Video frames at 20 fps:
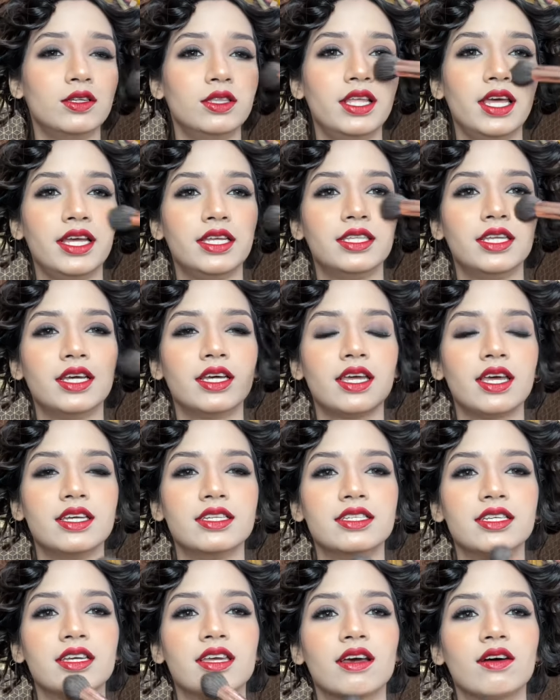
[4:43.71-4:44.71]
देखते हैं
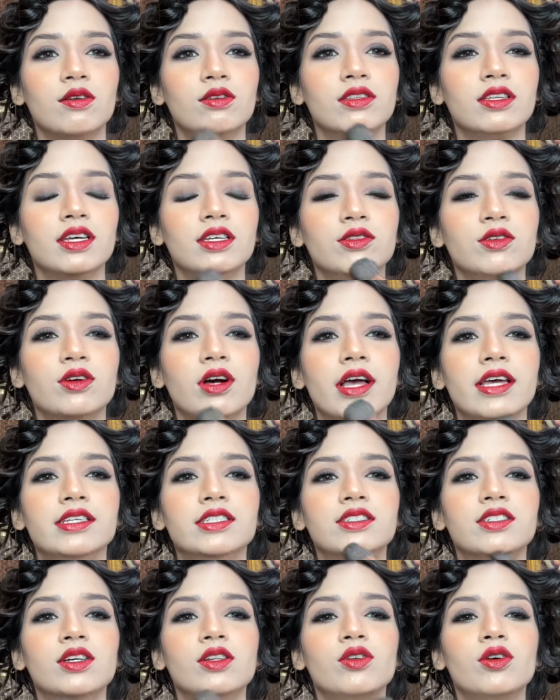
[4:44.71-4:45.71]
कैसे क्या होता है तो
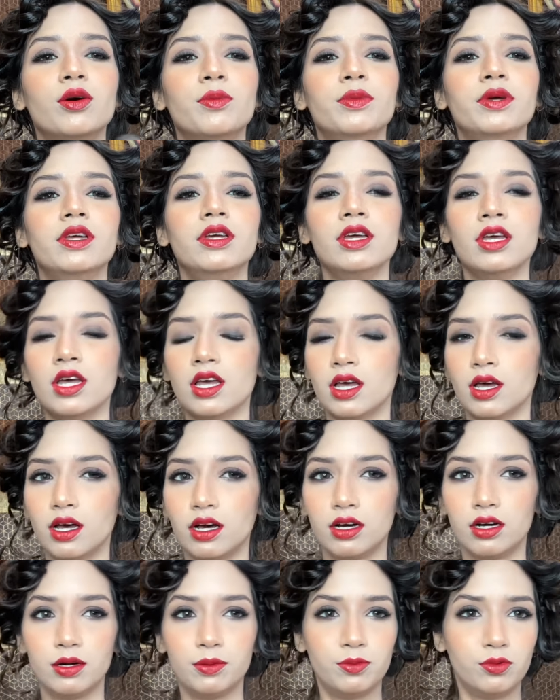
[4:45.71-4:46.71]
गाइज चलो अभी
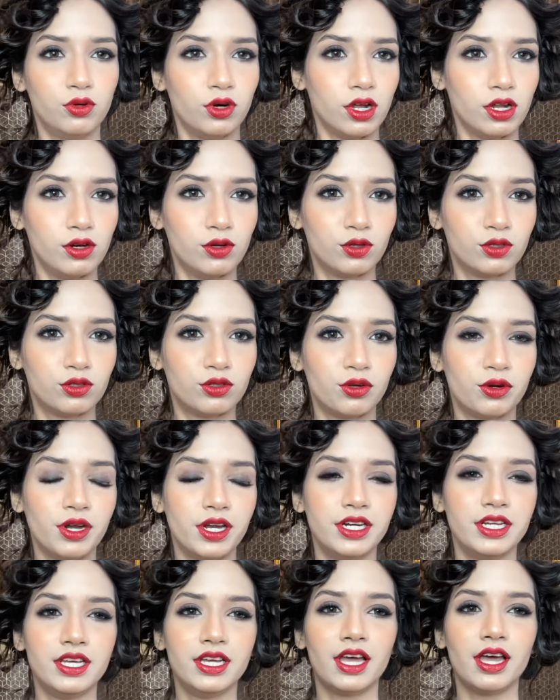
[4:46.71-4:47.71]
पूरा लुक तो
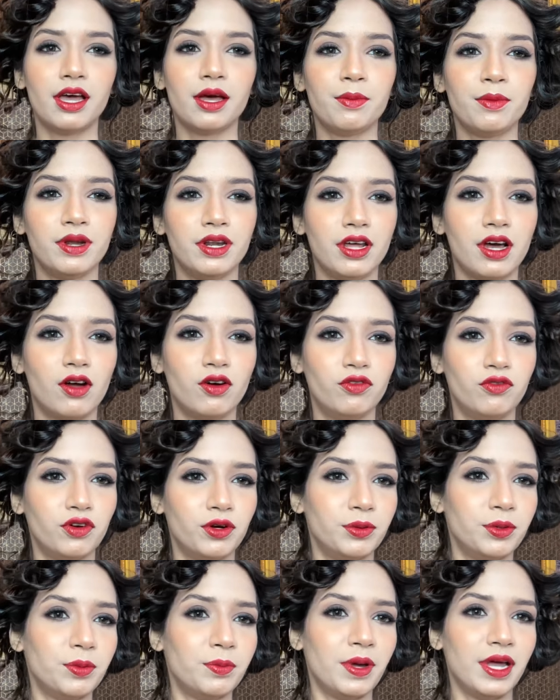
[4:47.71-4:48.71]
रेडी है मैंने
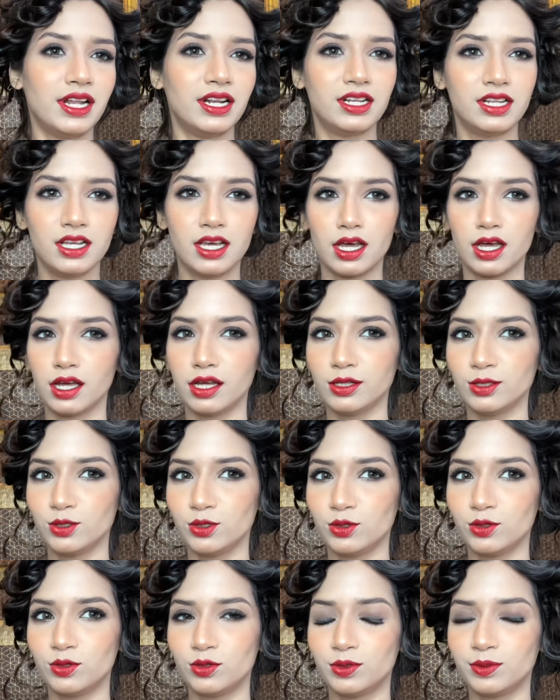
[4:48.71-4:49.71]
आउटफिट भी पहन लिया है
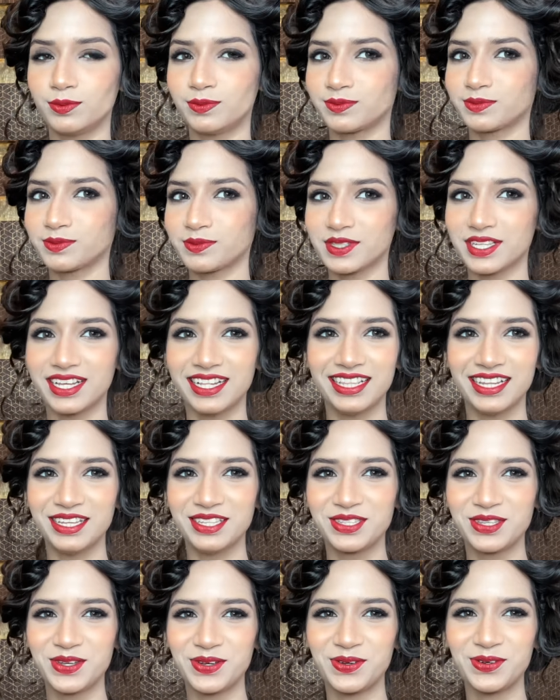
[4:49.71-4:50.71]
तो
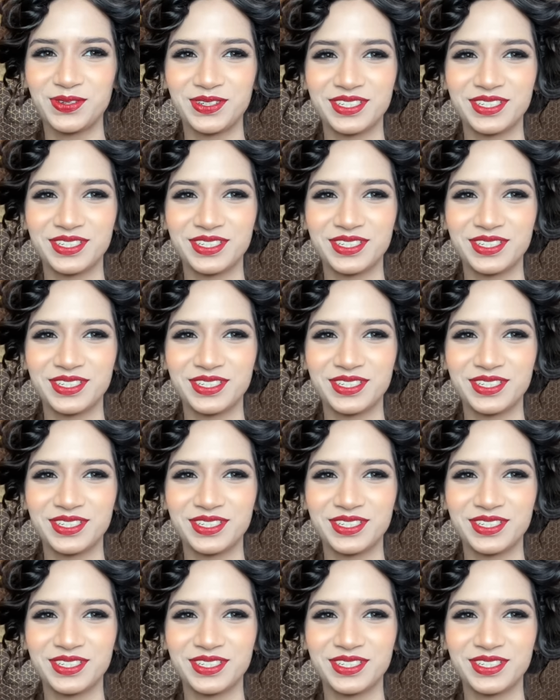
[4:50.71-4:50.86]
लेट्स गो